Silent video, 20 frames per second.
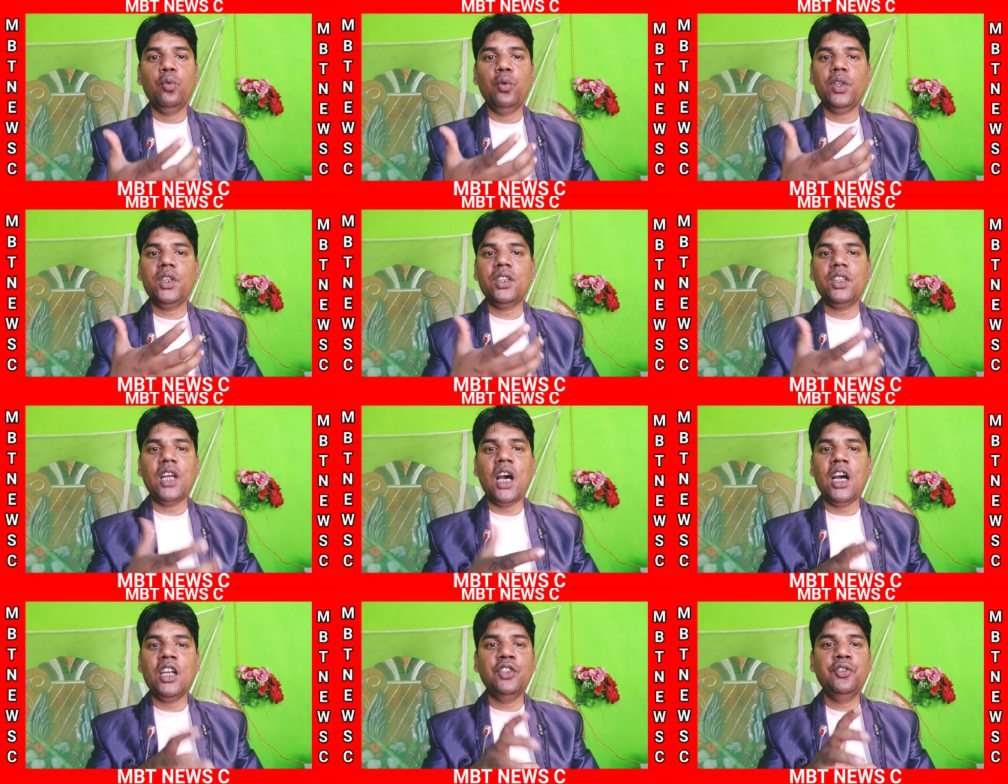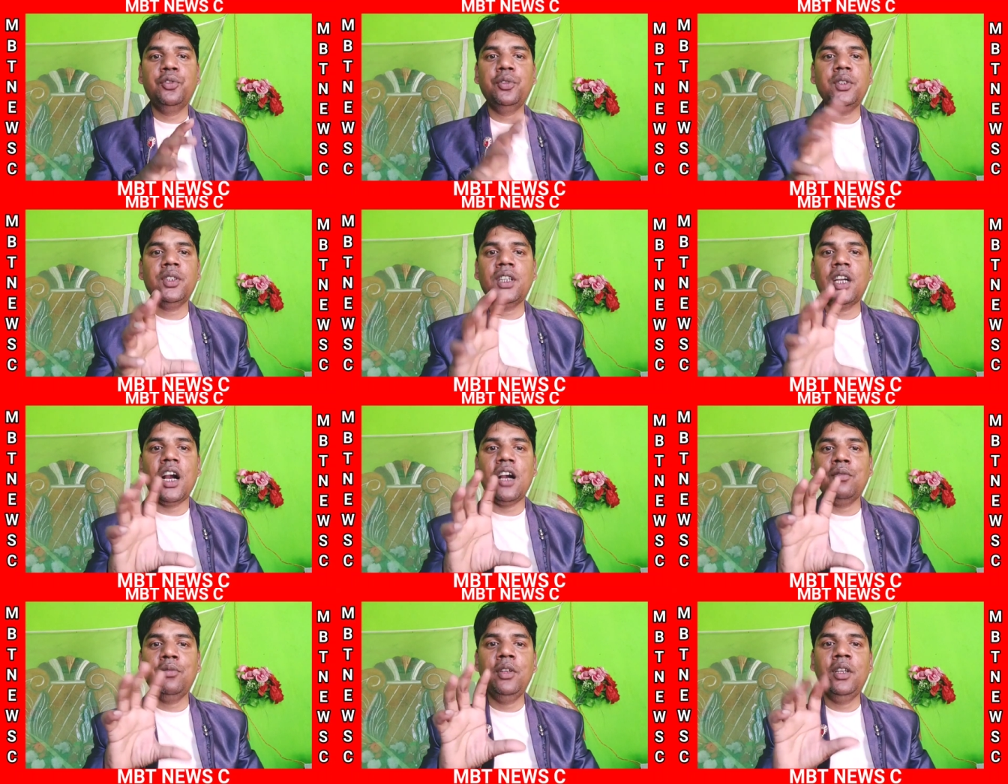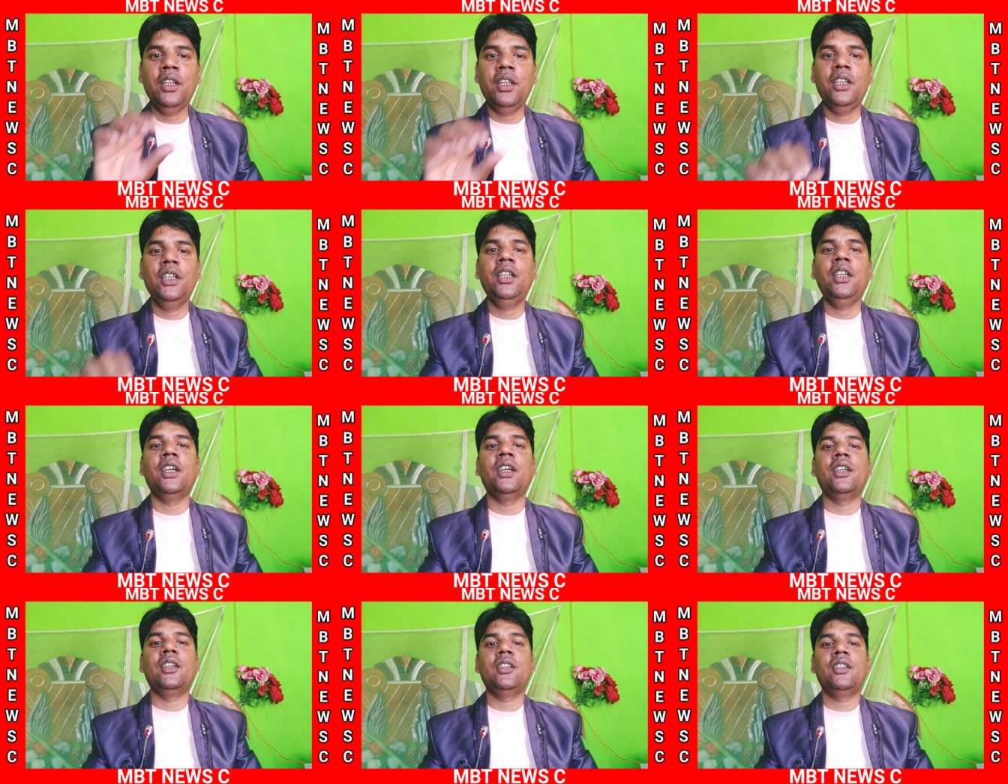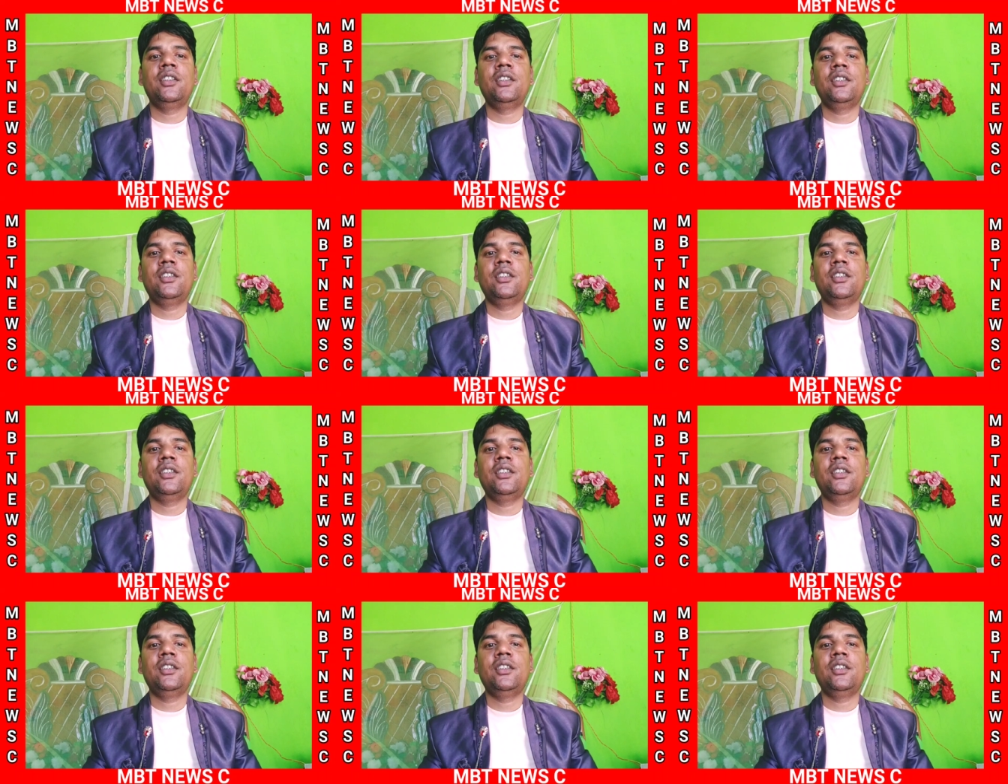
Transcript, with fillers: वह तारीफ काबिल नहीं है